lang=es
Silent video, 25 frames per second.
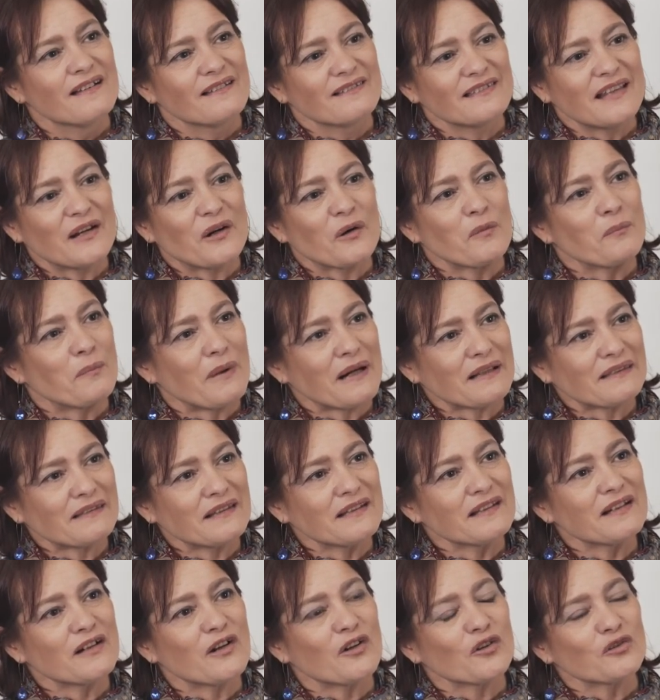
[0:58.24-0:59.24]
de
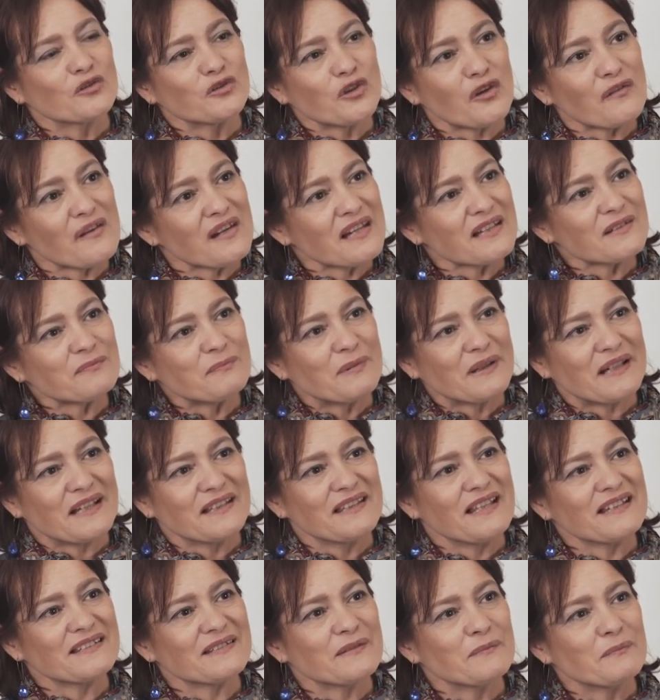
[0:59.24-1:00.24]
compartir con todas las
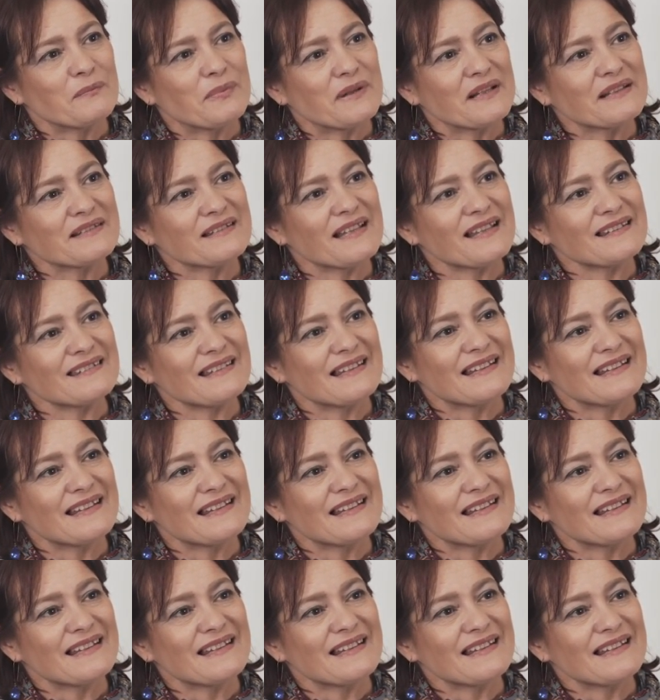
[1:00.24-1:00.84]
pequeñas empresas